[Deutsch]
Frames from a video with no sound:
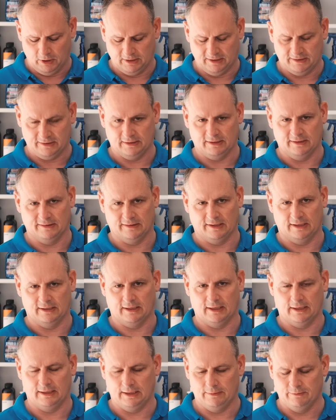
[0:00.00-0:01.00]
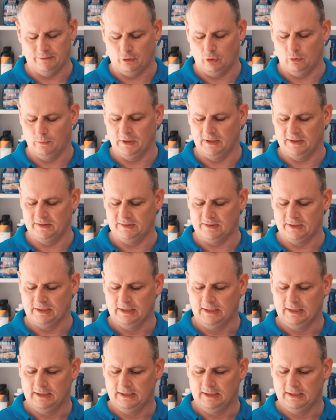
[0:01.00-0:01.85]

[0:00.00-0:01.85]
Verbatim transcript: Und das Interessante an dem Foamer ist,